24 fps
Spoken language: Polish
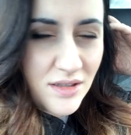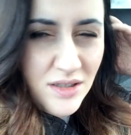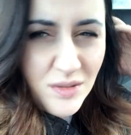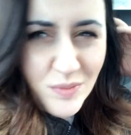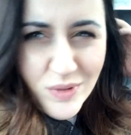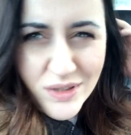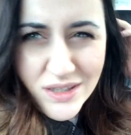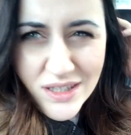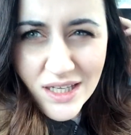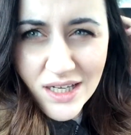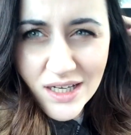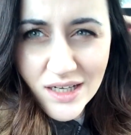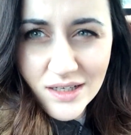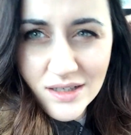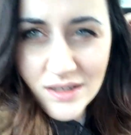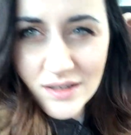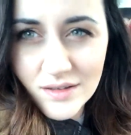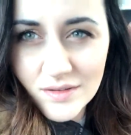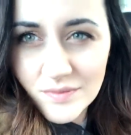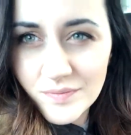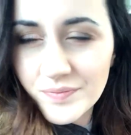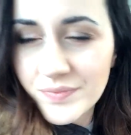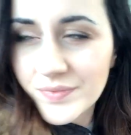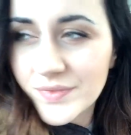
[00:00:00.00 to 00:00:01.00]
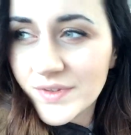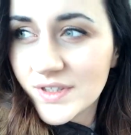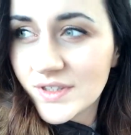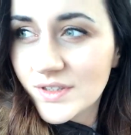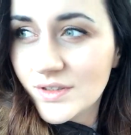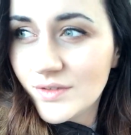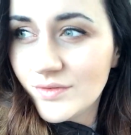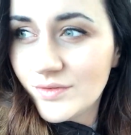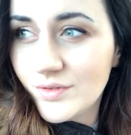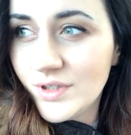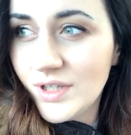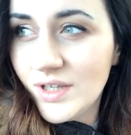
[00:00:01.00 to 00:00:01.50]
Chyba tak.
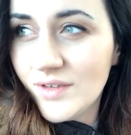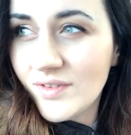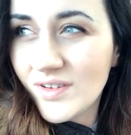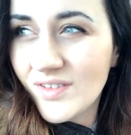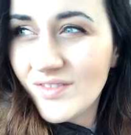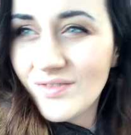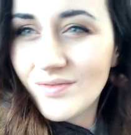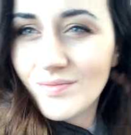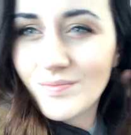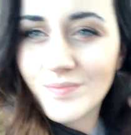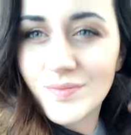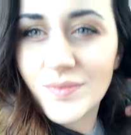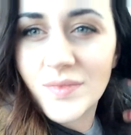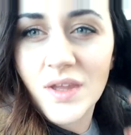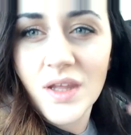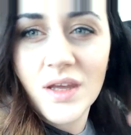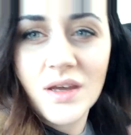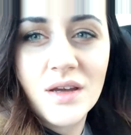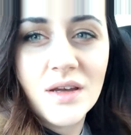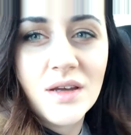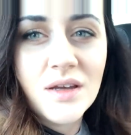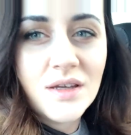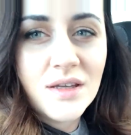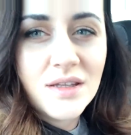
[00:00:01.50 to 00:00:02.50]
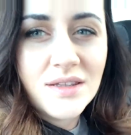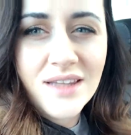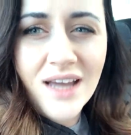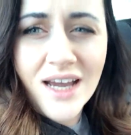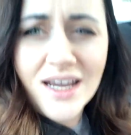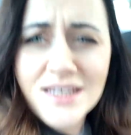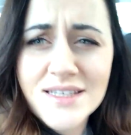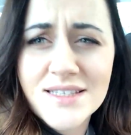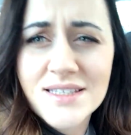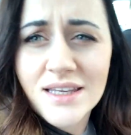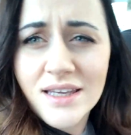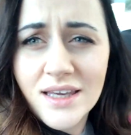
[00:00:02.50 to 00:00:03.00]
Znowu nie wiem.
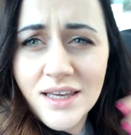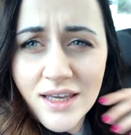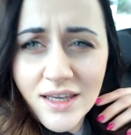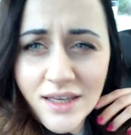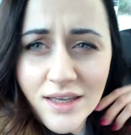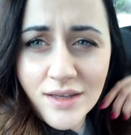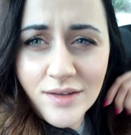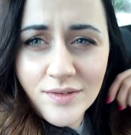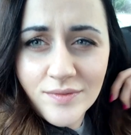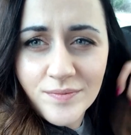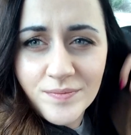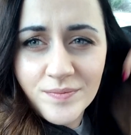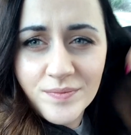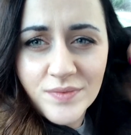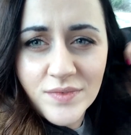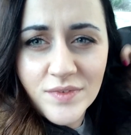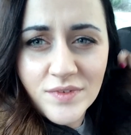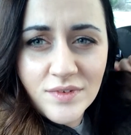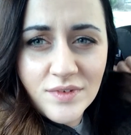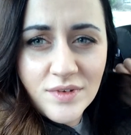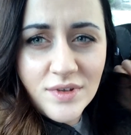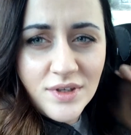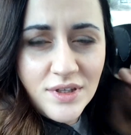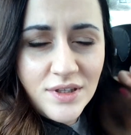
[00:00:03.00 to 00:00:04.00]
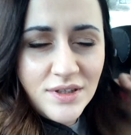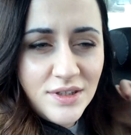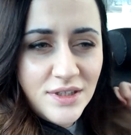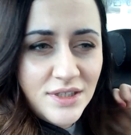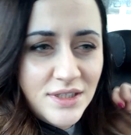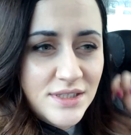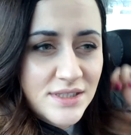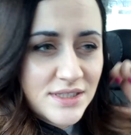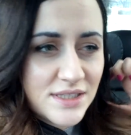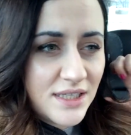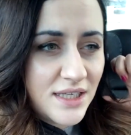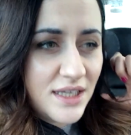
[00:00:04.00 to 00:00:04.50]
Tajskiej?
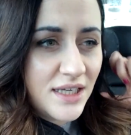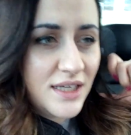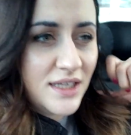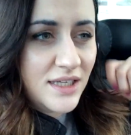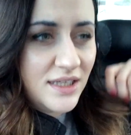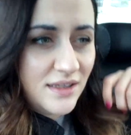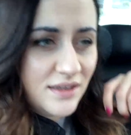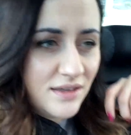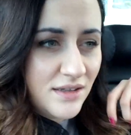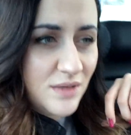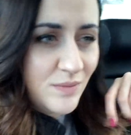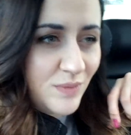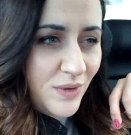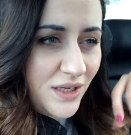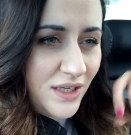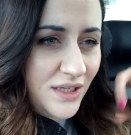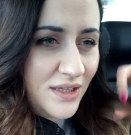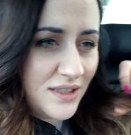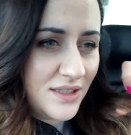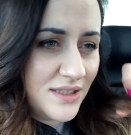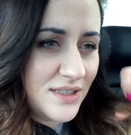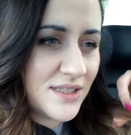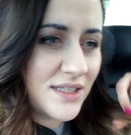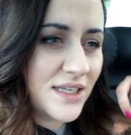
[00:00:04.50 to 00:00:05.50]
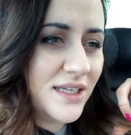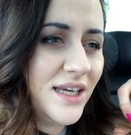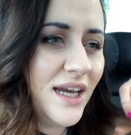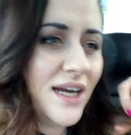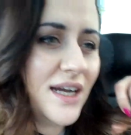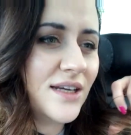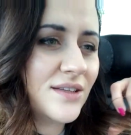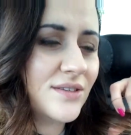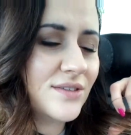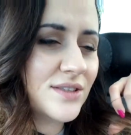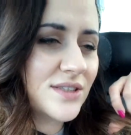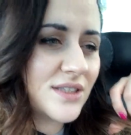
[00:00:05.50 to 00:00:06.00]
Indyjskiej? Chyba indyjskiej.
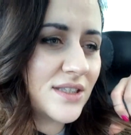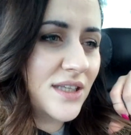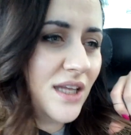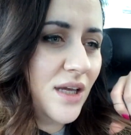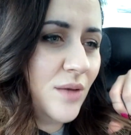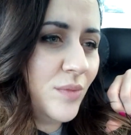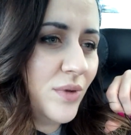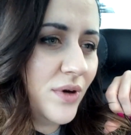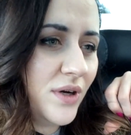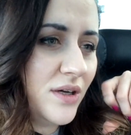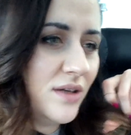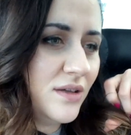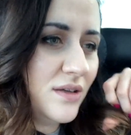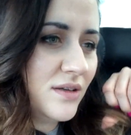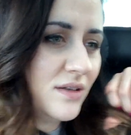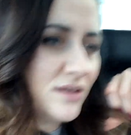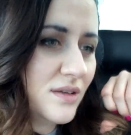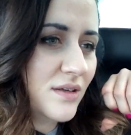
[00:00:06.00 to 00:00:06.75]
Jaka to jest knajpa?